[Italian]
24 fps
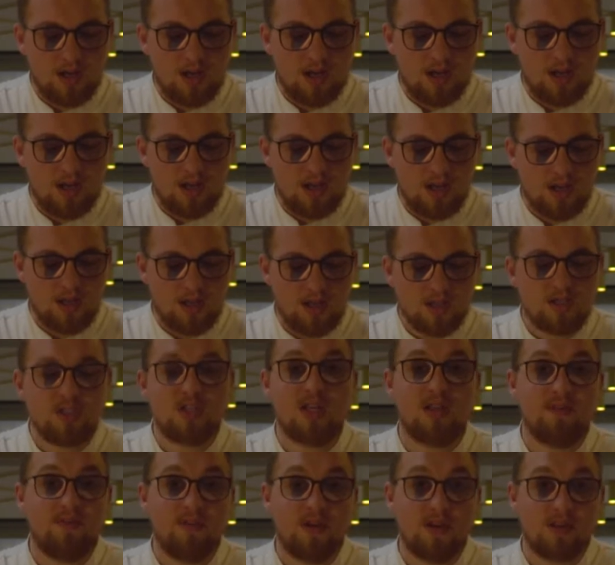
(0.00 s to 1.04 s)
la
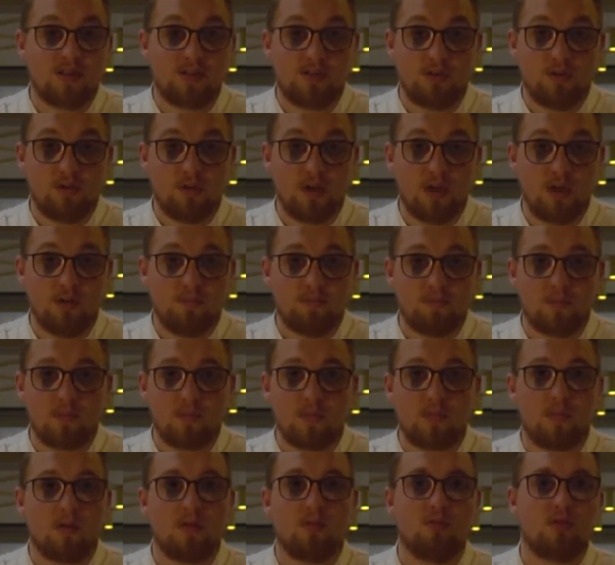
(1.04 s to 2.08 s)
gelificazione,
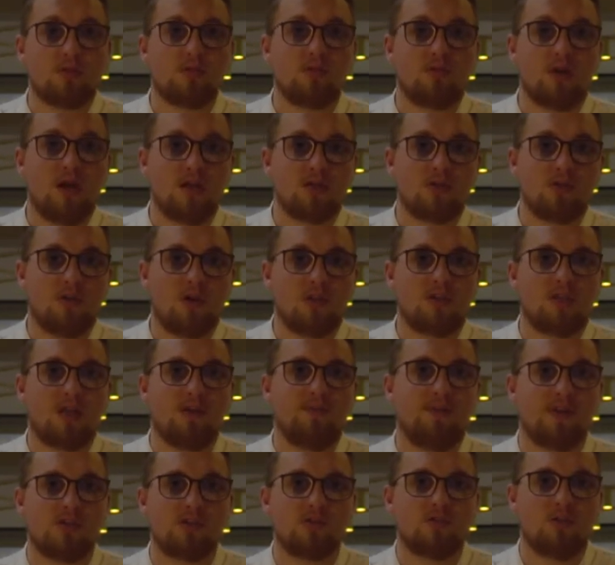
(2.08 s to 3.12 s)
in questo caso
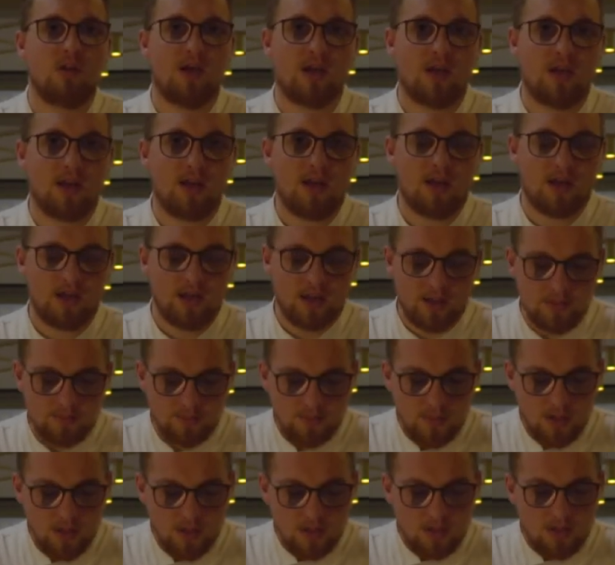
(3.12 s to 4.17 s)
attraverso l'agar agar,
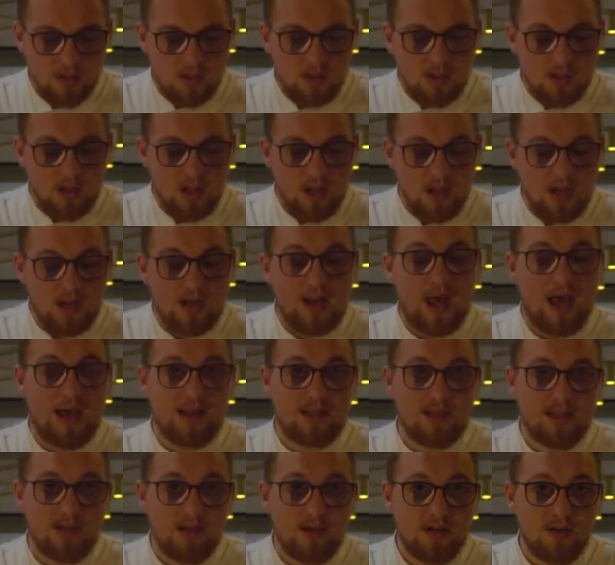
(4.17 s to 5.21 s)

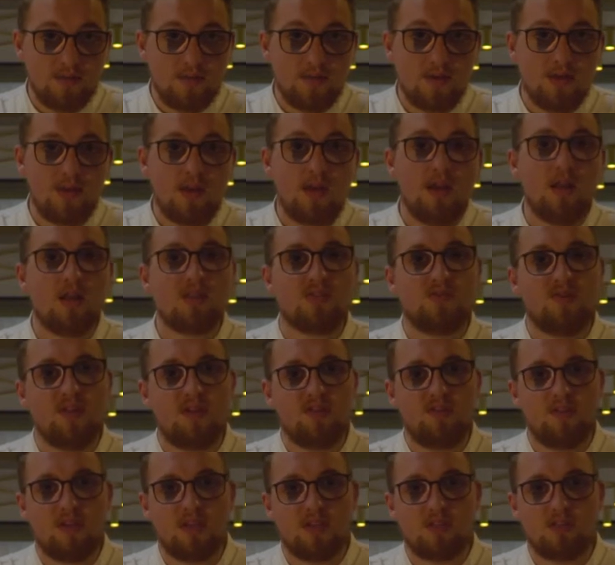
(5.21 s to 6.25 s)
l'aria e la
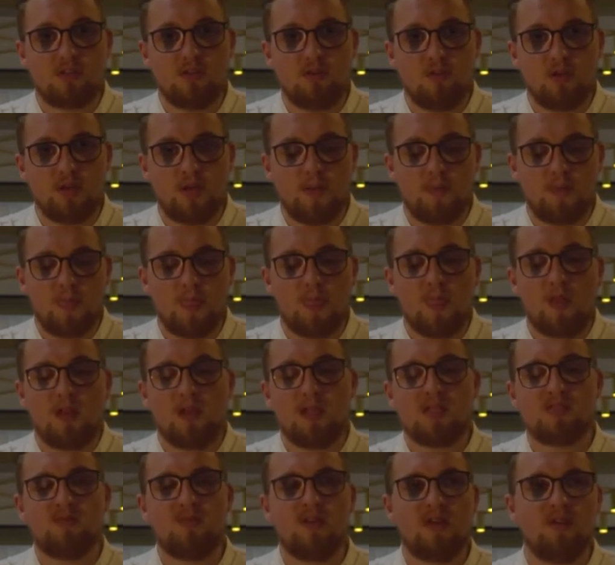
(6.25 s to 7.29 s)
sferificazione.
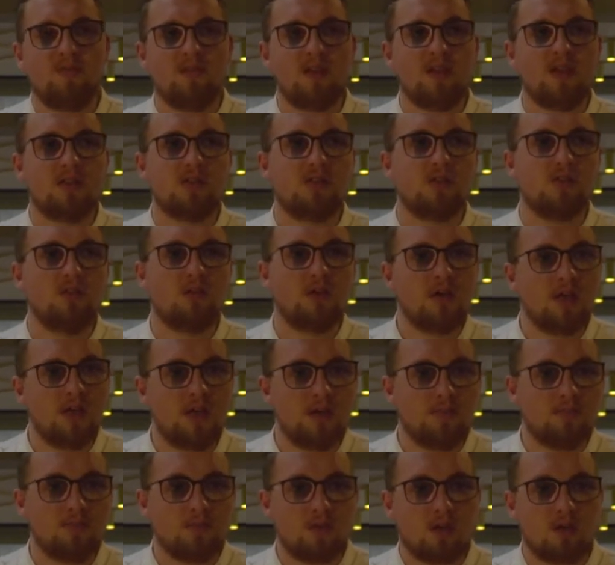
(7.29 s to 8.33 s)
La
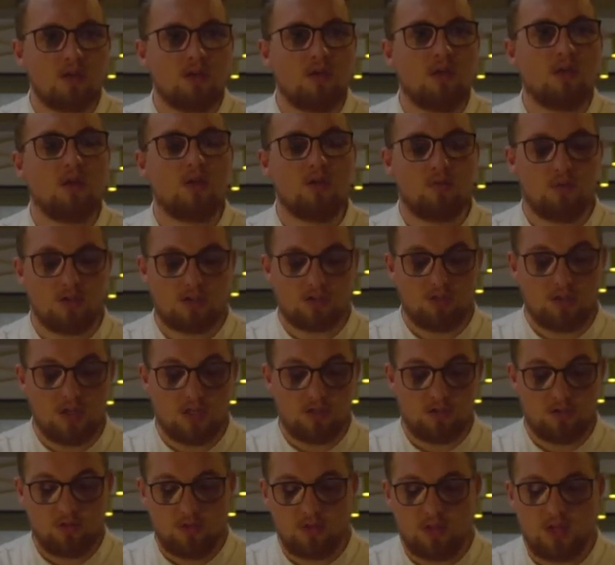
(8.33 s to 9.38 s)
sferificazione in questo
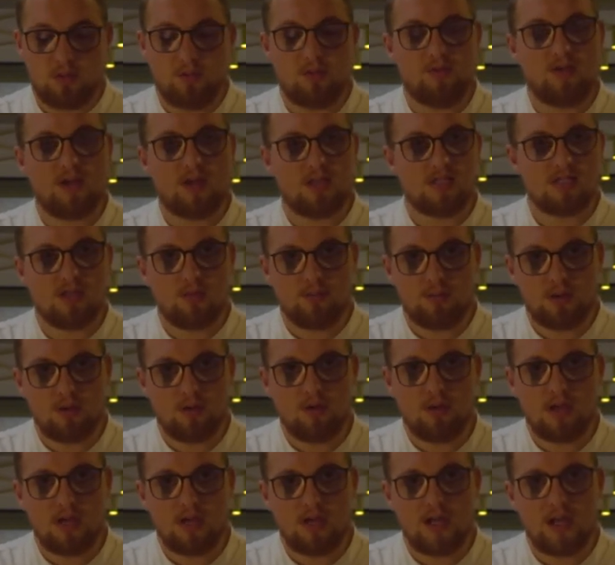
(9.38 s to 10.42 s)
caso noi andremo a farla sempre
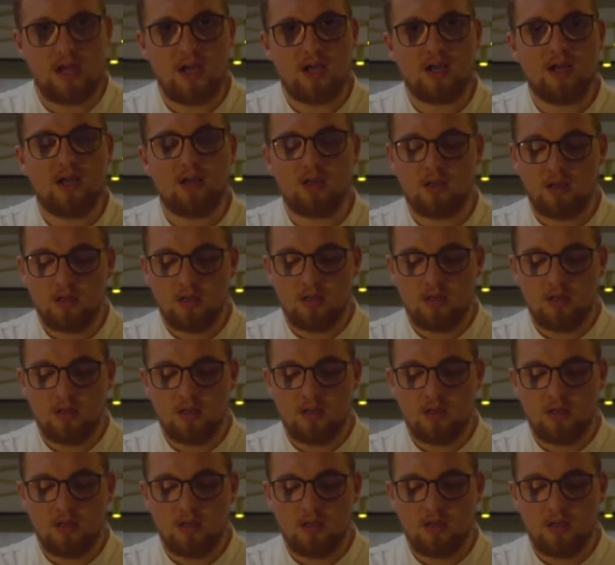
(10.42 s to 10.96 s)
con la Garagar.